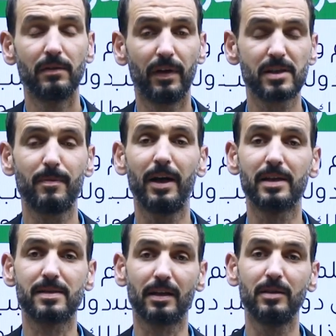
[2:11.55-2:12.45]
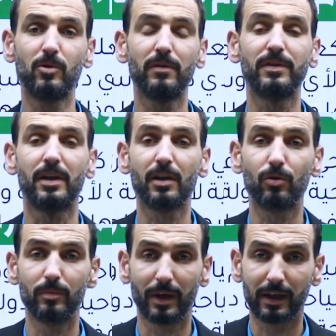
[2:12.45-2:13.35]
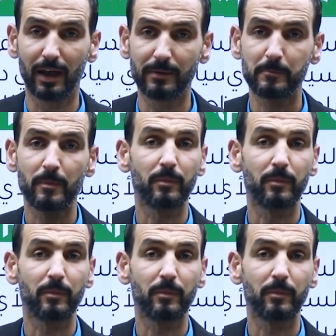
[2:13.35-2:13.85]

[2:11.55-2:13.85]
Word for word: فاصبح يستخدمها في التنقل من مكان